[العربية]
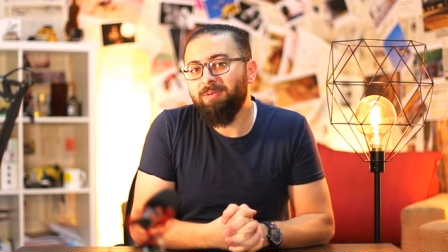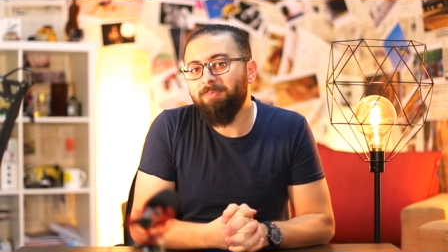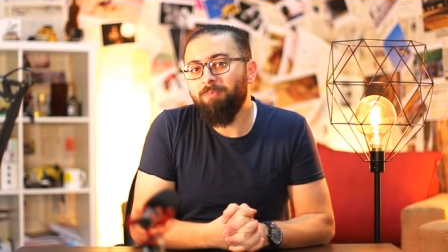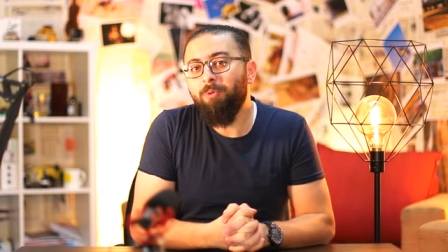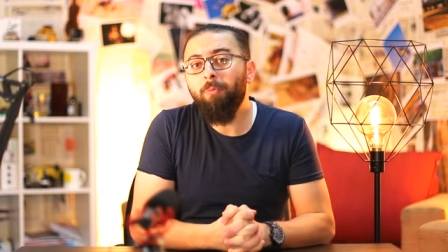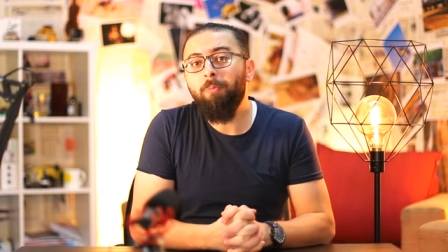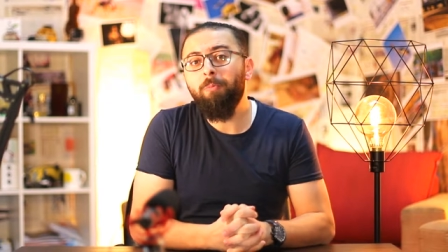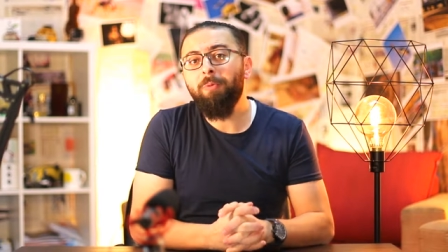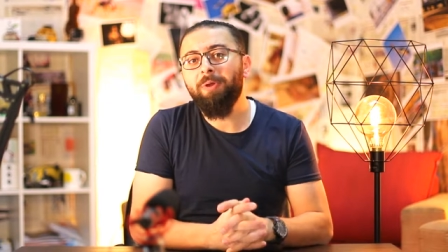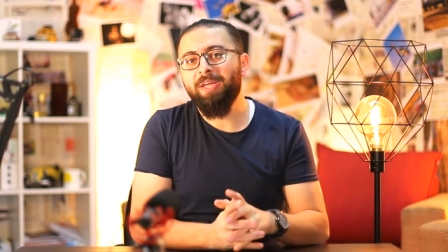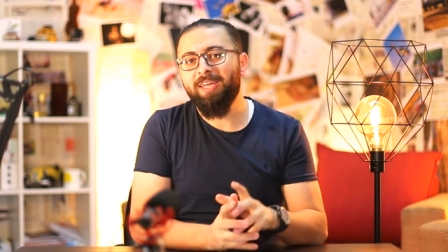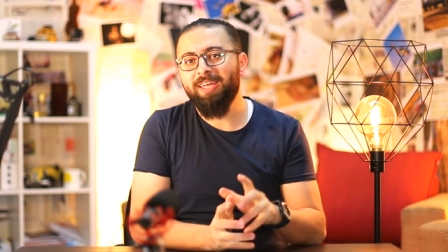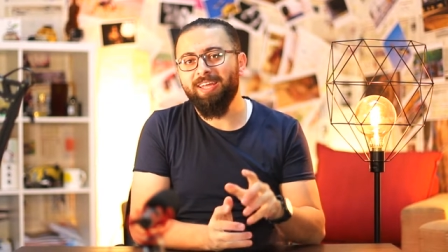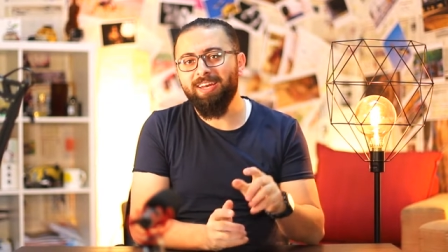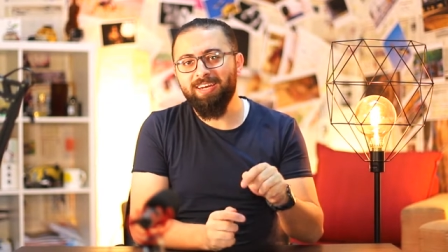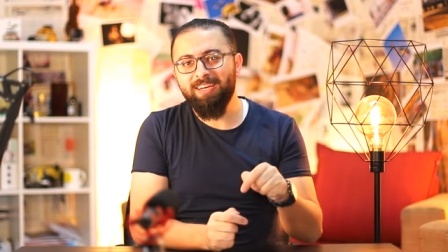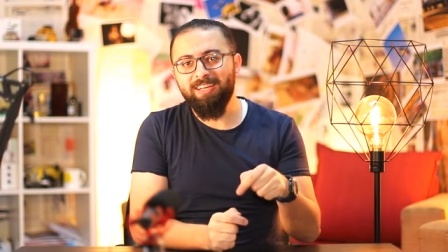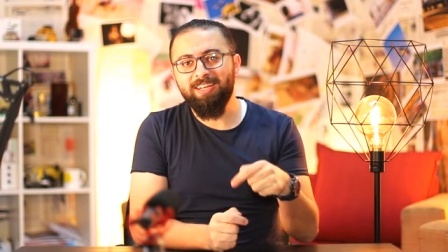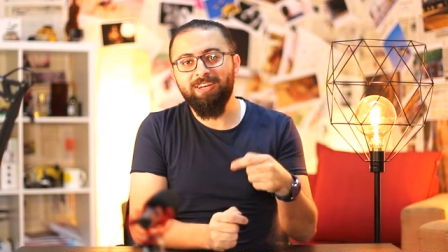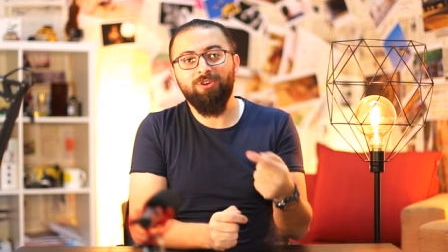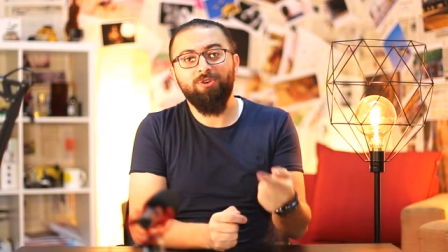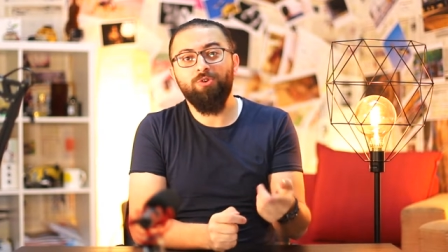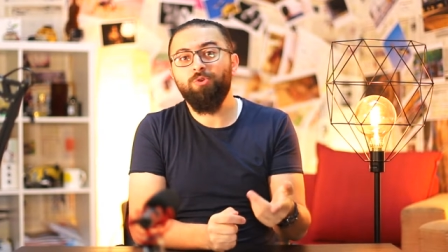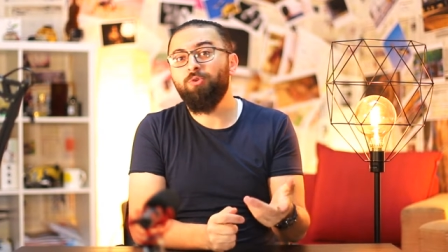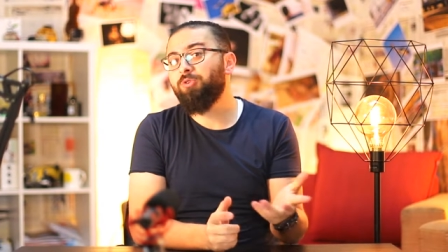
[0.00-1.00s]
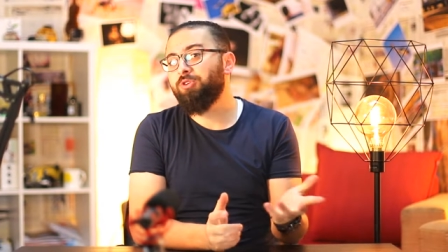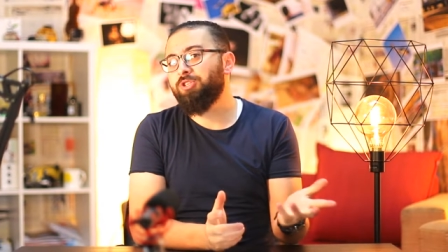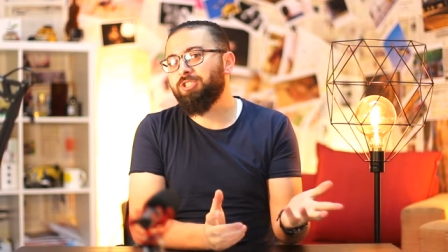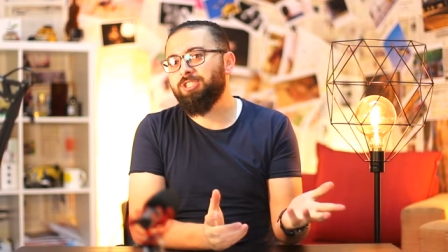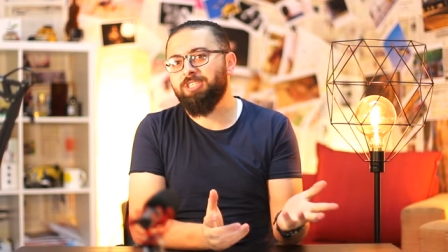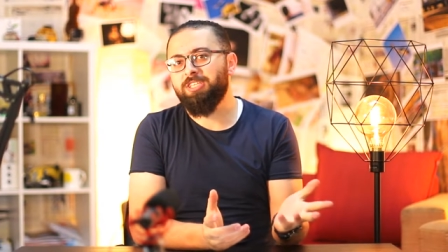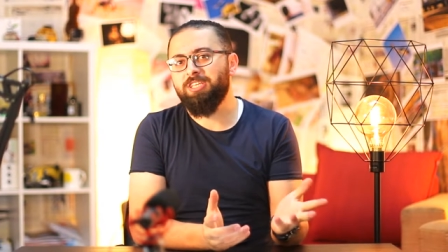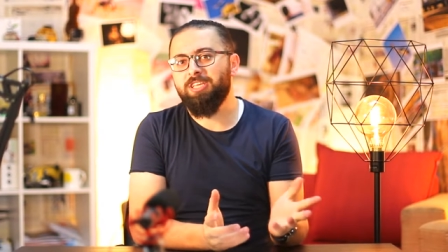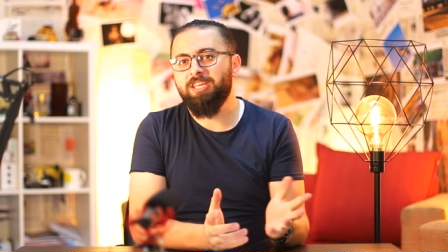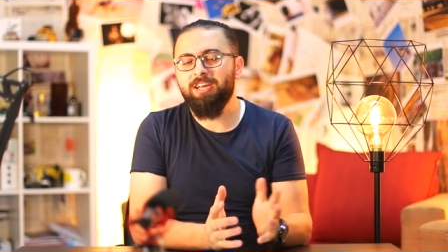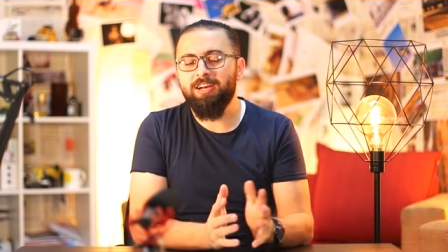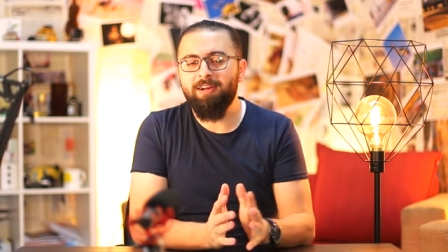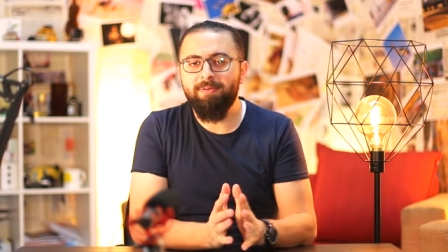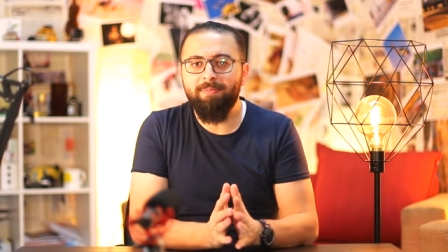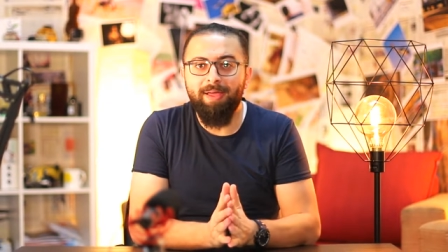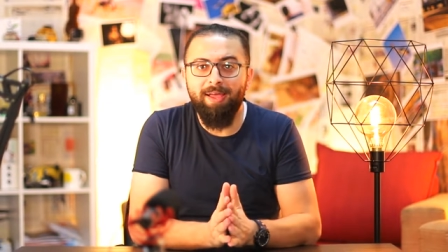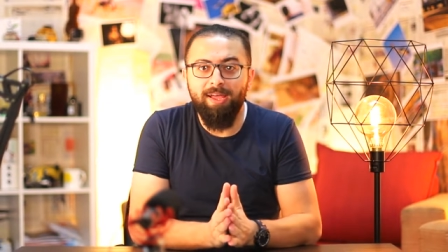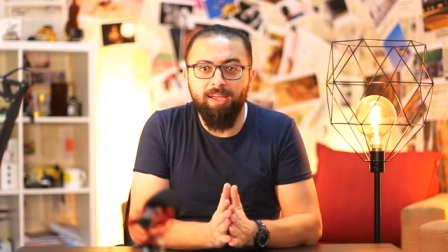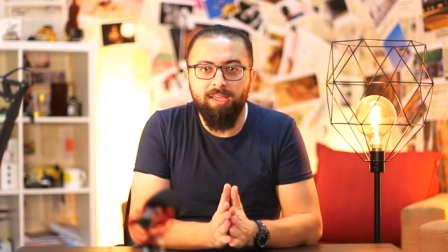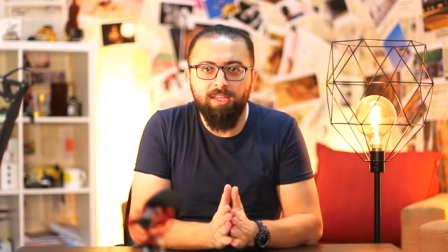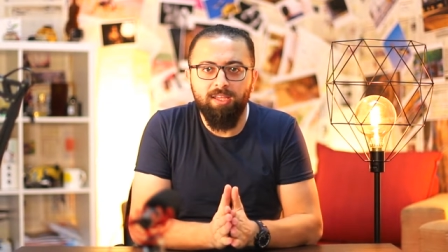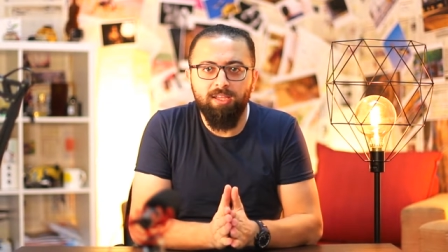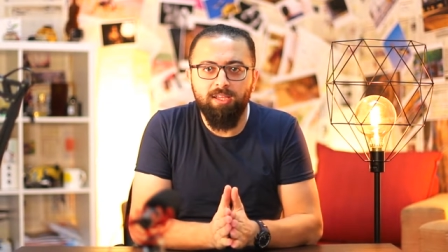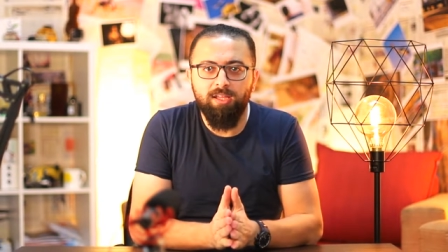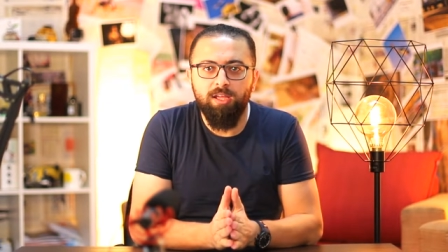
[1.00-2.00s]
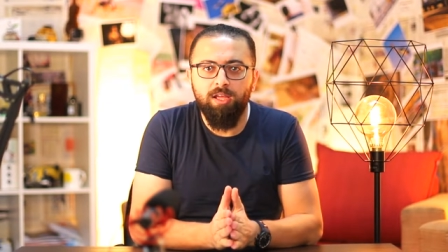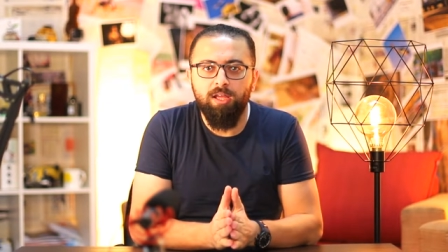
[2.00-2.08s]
ممكن أنه يصير معي